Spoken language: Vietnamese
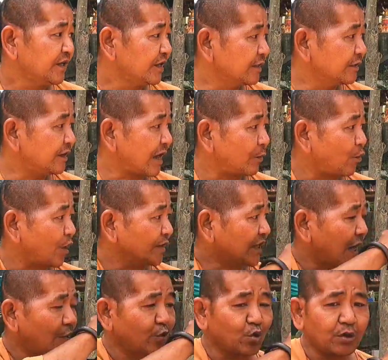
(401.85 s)
nhưng nó nằm ngoài
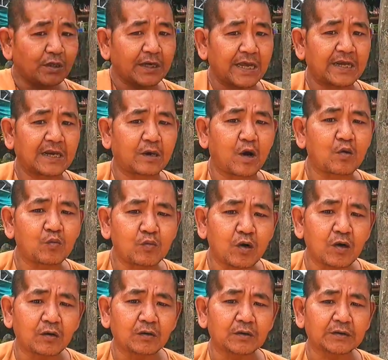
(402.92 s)
sau núi đây ra đó
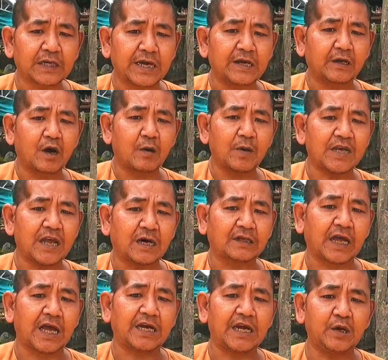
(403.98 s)
cũng không đây ra đó bây
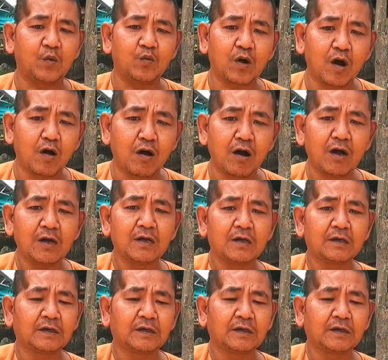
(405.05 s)
giờ thầy đi cũng khó